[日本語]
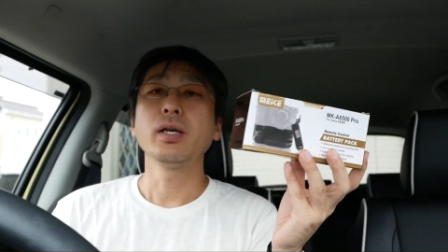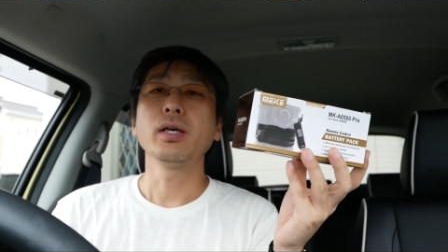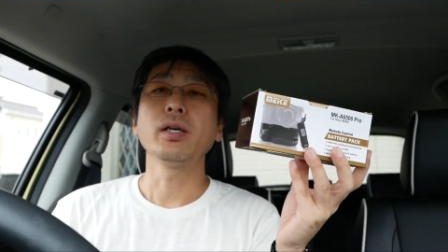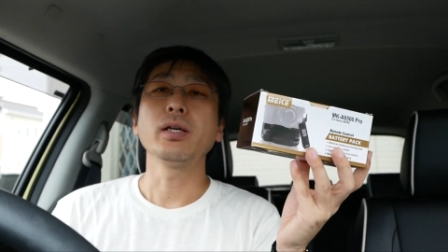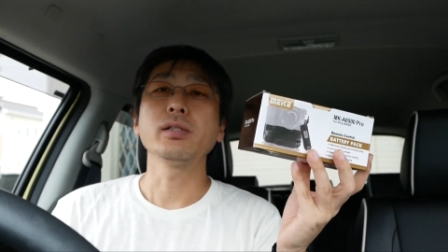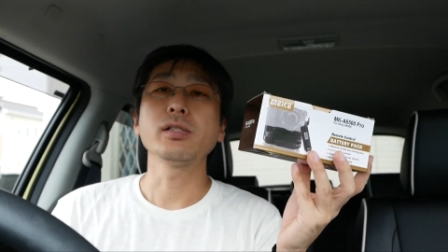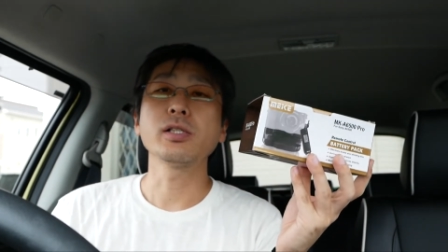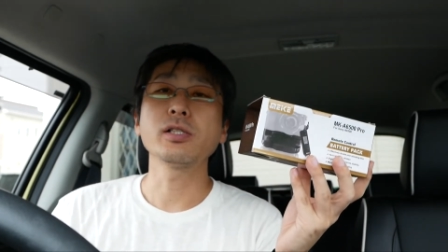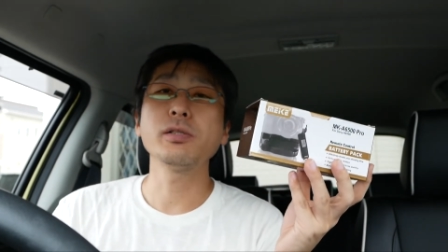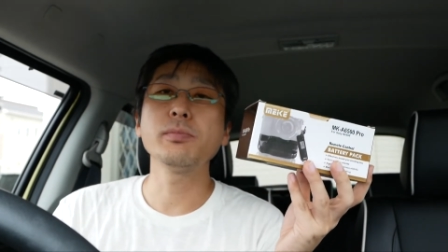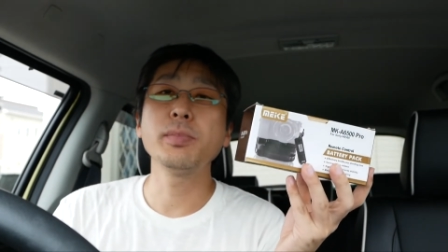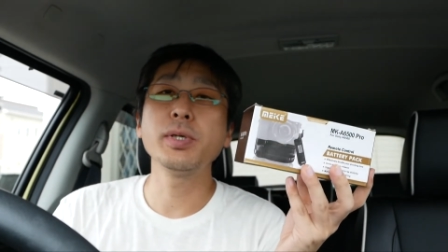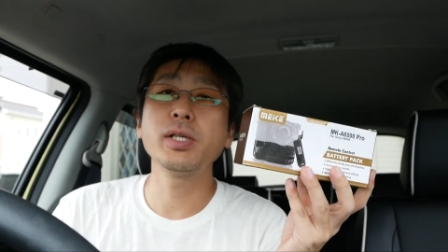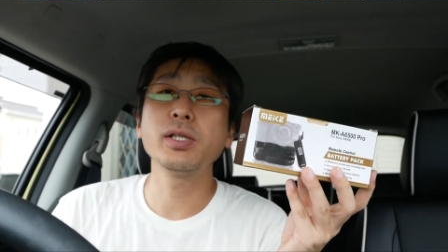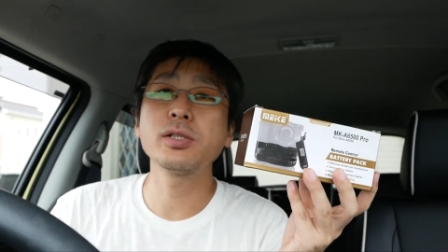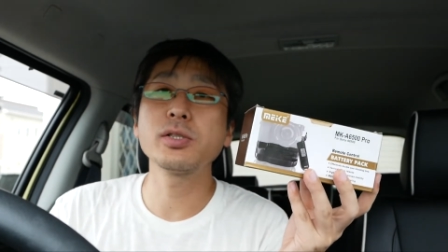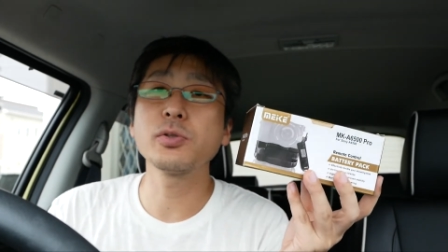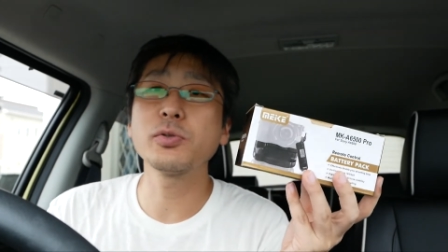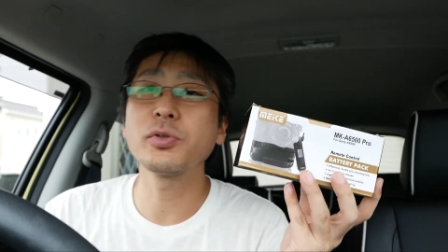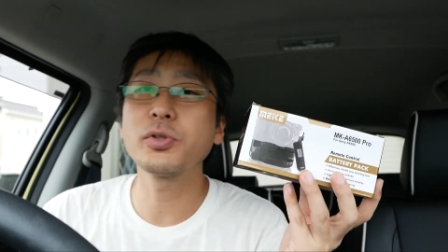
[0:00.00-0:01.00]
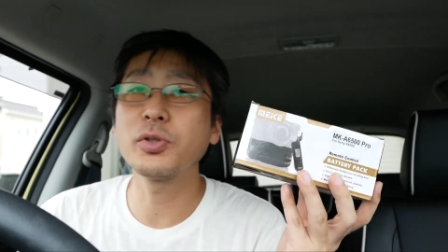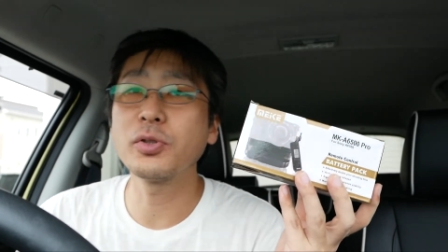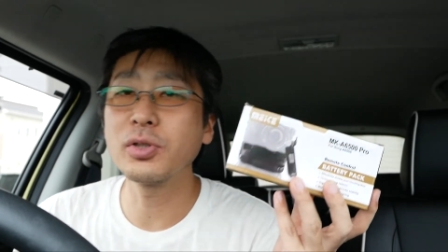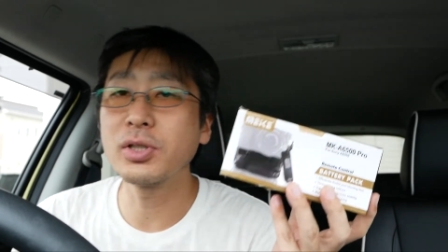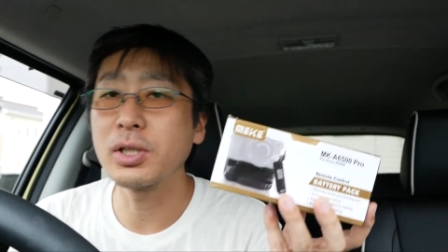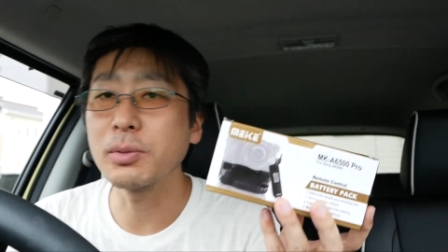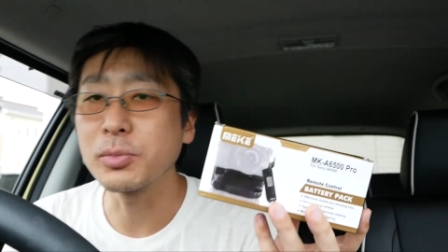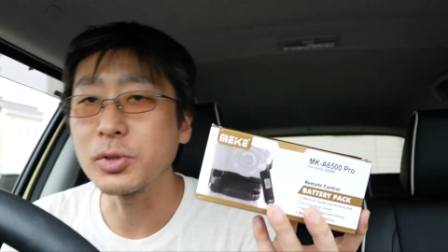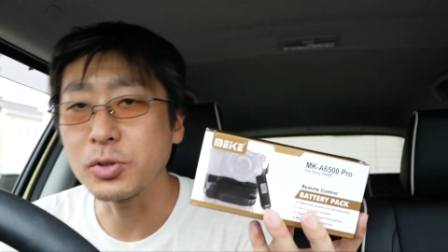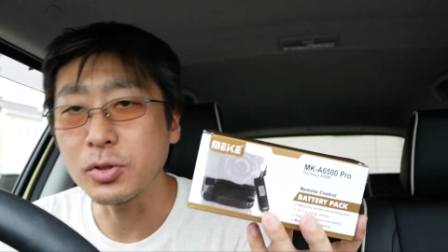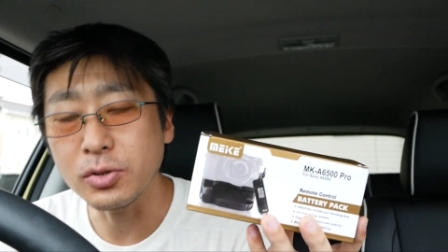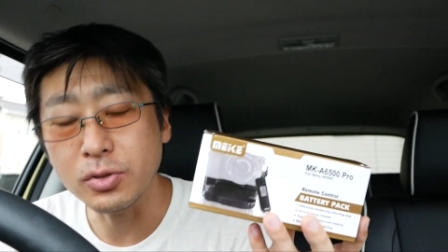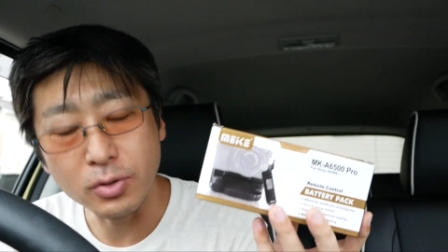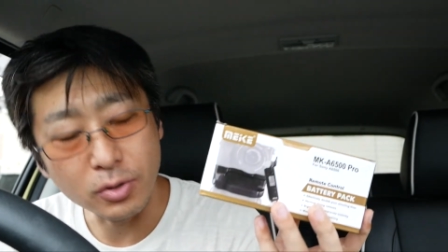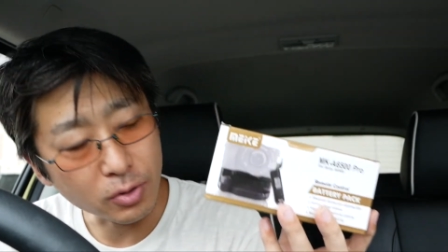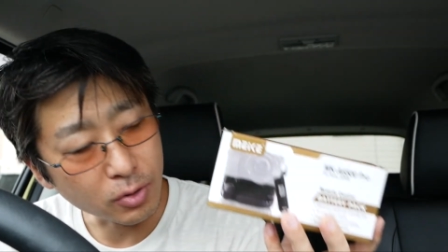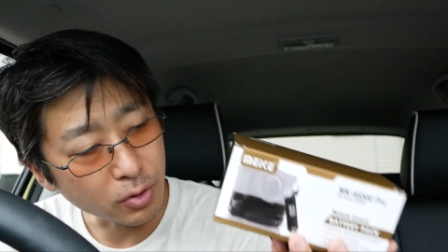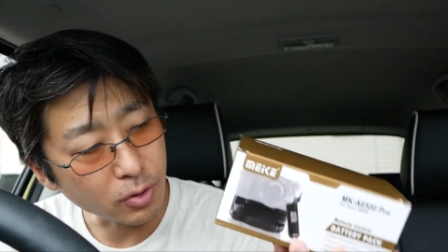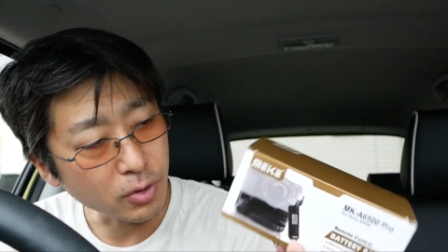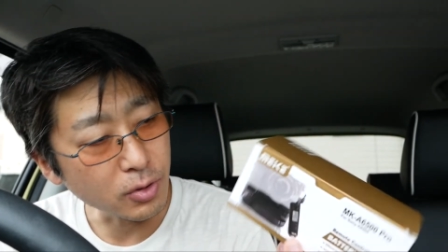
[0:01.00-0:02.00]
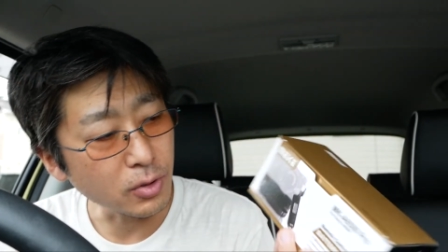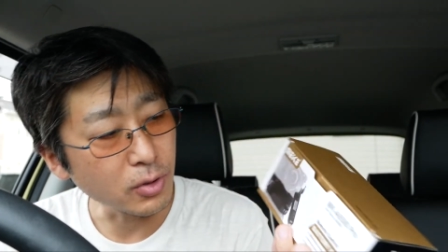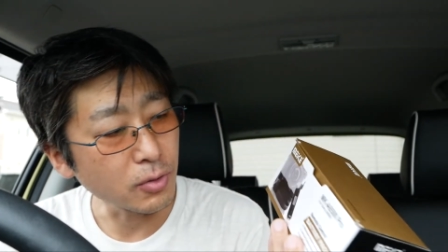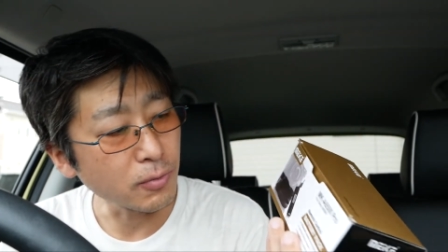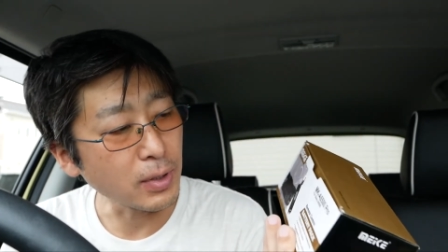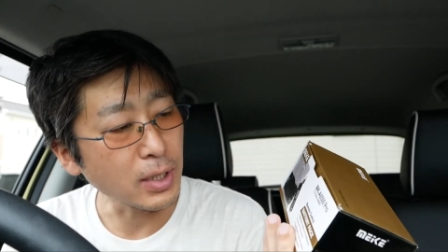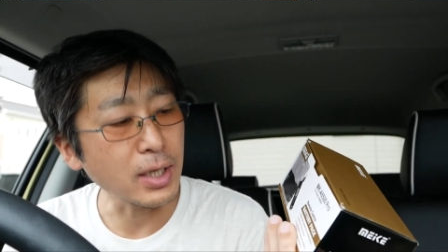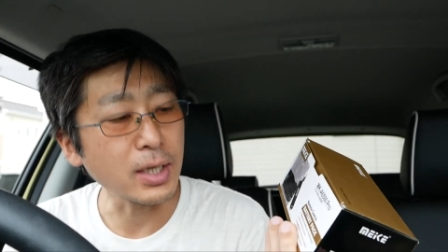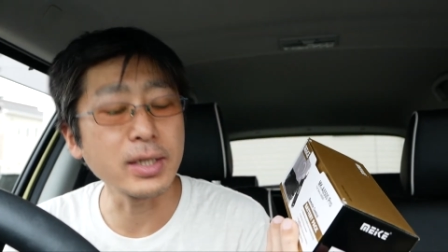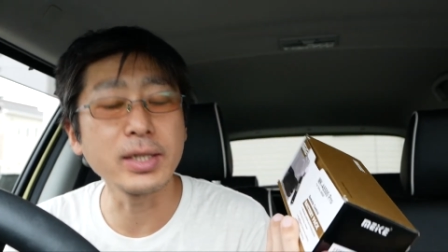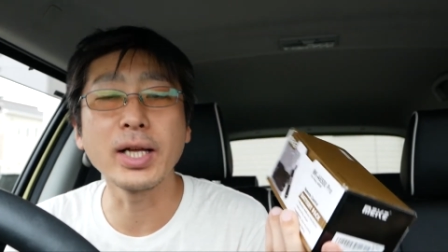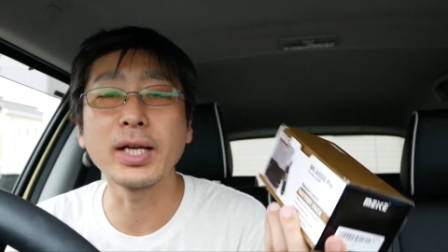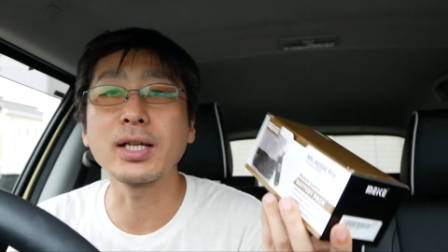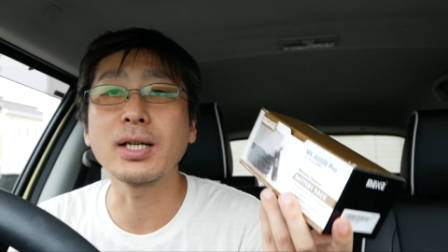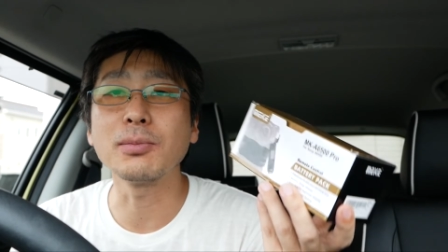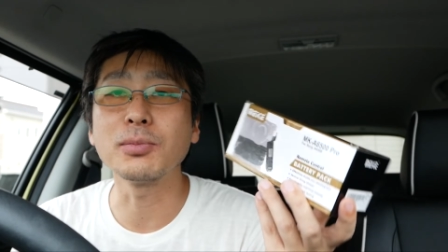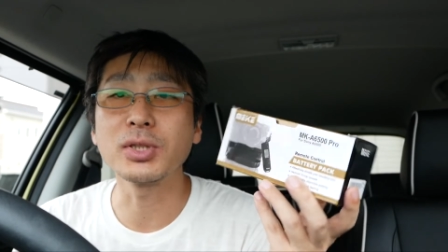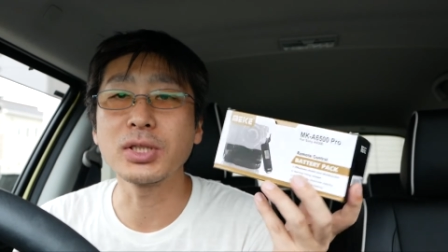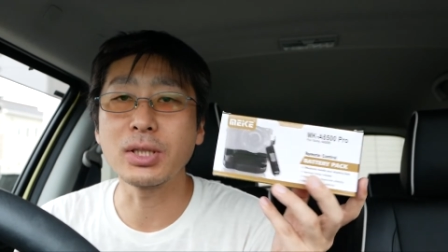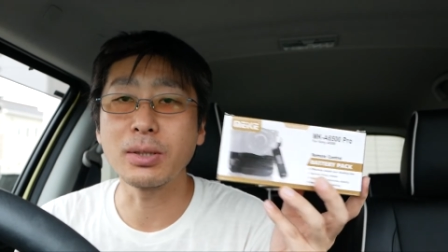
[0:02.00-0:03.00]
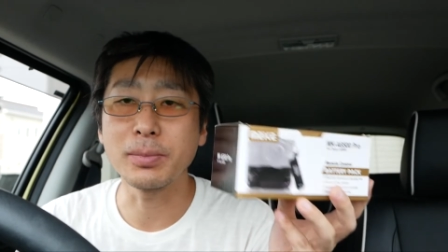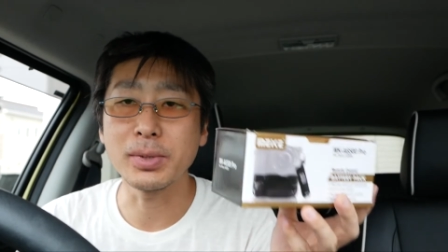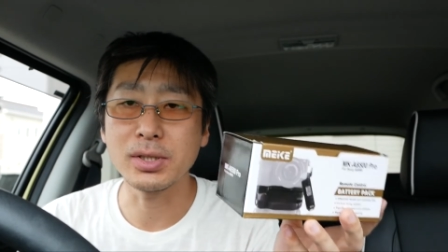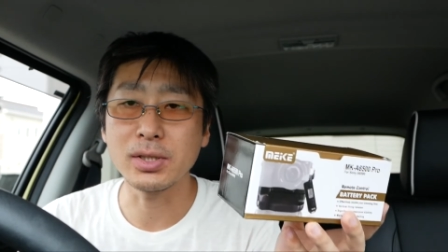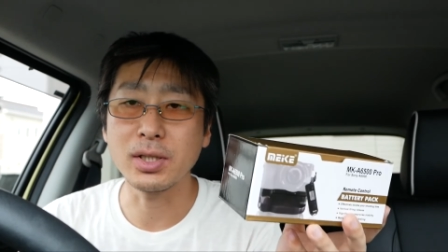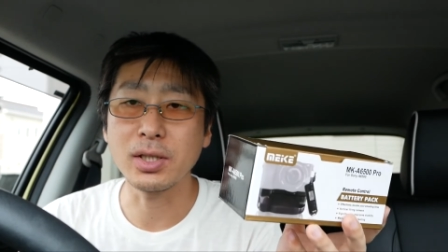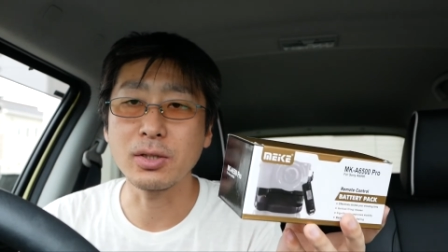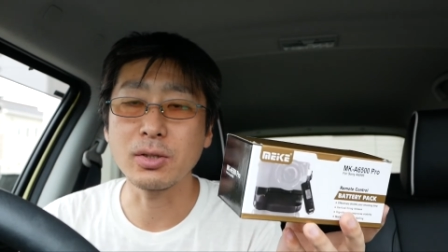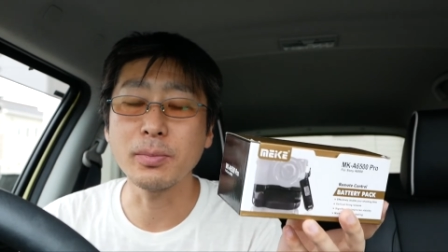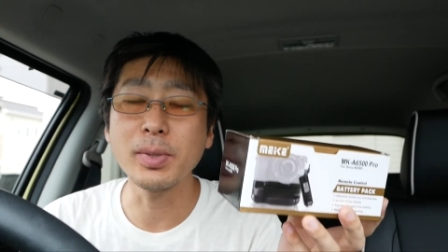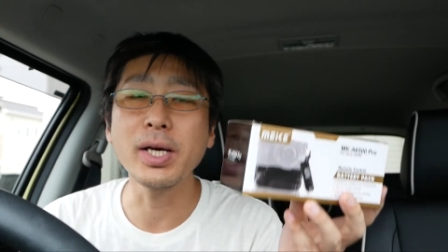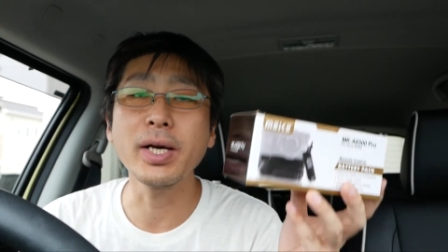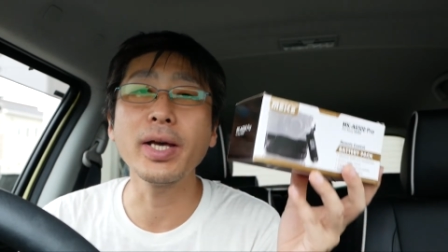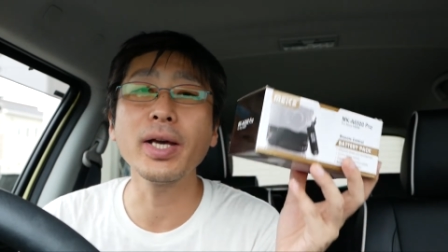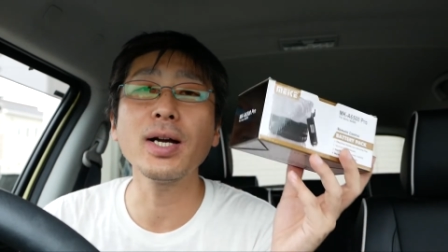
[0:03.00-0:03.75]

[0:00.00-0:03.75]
えー、説明書を読んでもちょっとわかんないかもしれませんけど、まあ、